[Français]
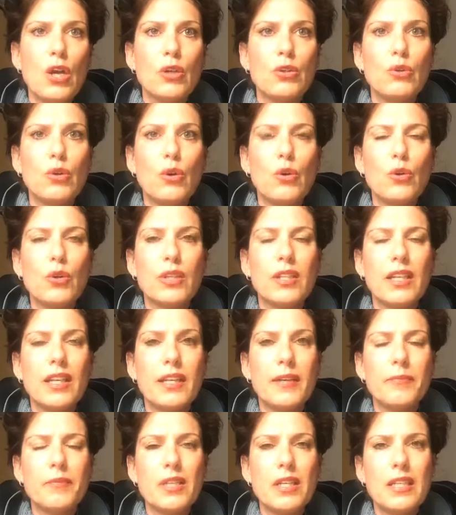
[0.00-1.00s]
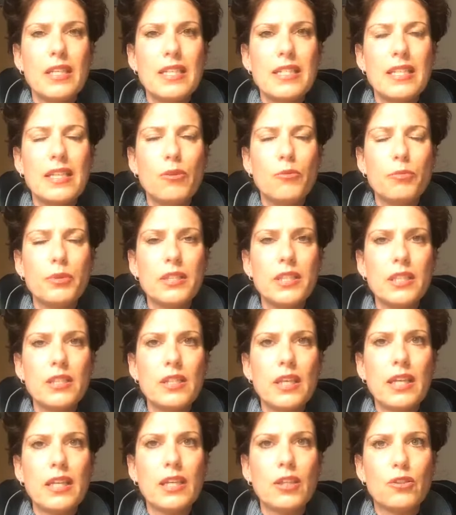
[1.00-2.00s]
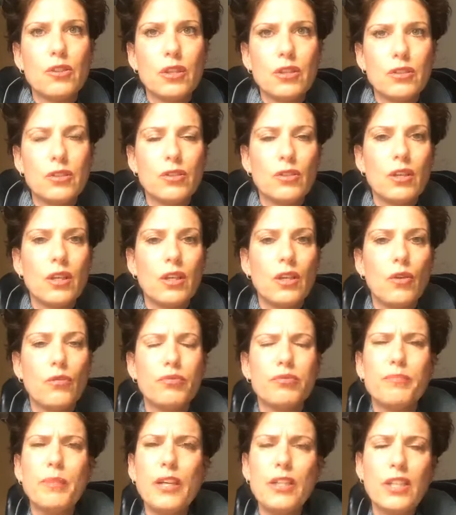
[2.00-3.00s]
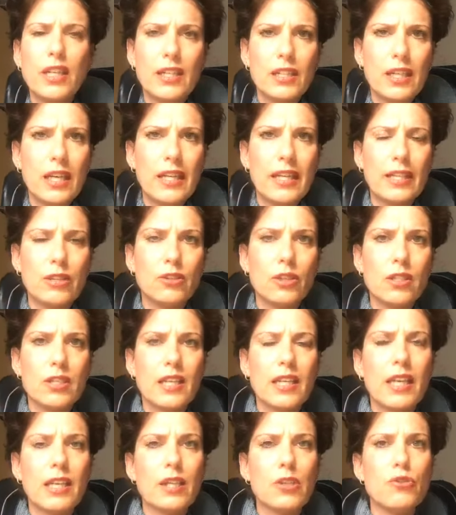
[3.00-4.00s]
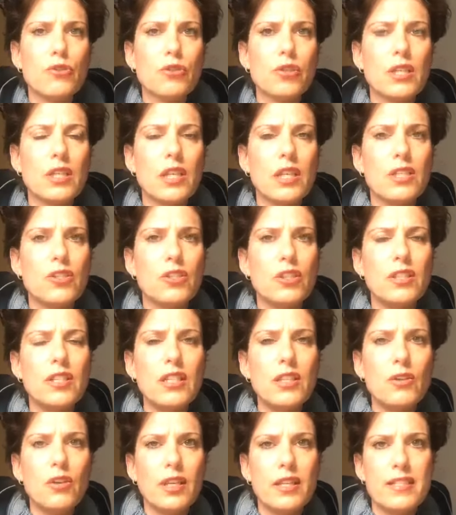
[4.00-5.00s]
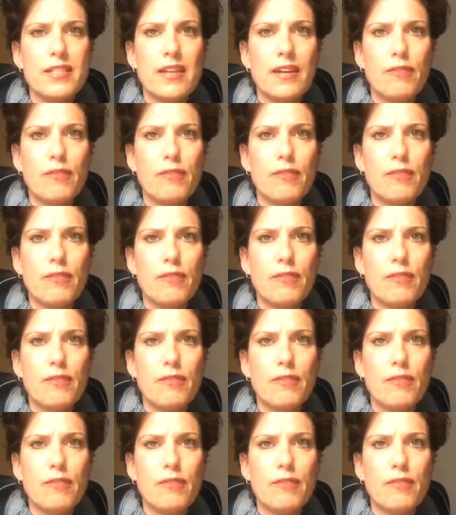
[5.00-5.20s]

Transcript: Donc, c'est une petite anecdote. pas une anecdote, c'est quelque chose qui se dit dans les